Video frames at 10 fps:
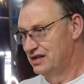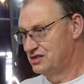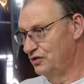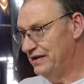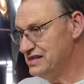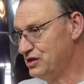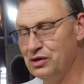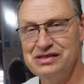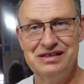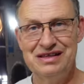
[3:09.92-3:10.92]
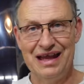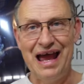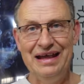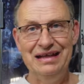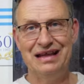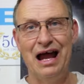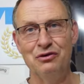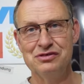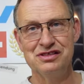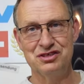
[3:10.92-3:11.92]
Sowas kostet
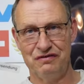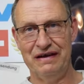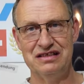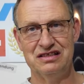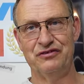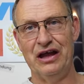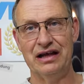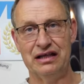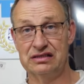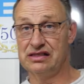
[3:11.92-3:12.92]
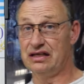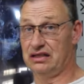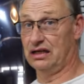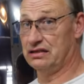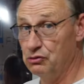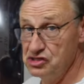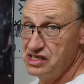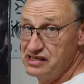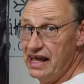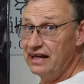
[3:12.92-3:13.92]
3000 Schweizer Franken. Sagt ja, da muss
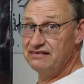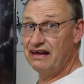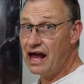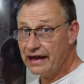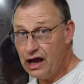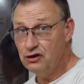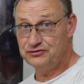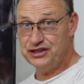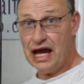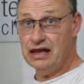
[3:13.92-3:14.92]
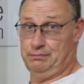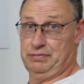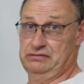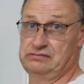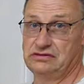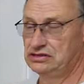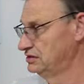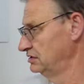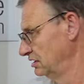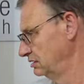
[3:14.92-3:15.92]
ich sechs Jahre auf die Alp.
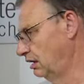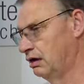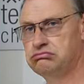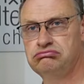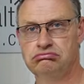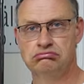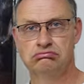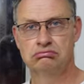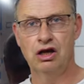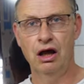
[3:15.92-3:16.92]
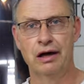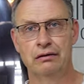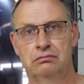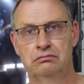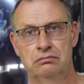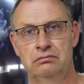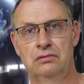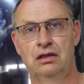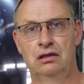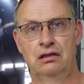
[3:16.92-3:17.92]
Ja, klar.
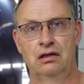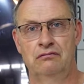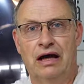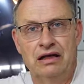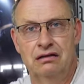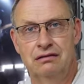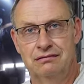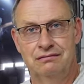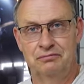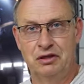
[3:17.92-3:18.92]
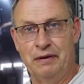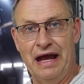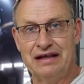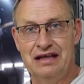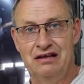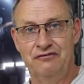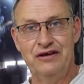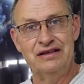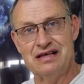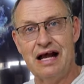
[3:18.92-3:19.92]
Weil die
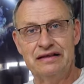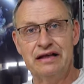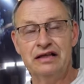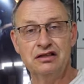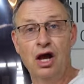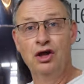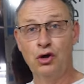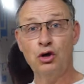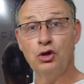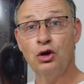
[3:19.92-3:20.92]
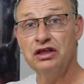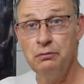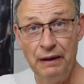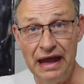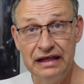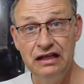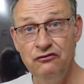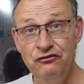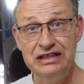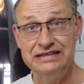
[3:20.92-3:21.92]
Berghilfe zahlt ja nicht. Doch, doch, die
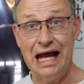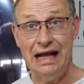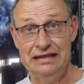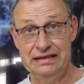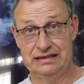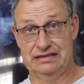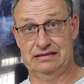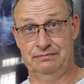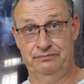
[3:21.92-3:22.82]
Berghilfe zahlt jetzt.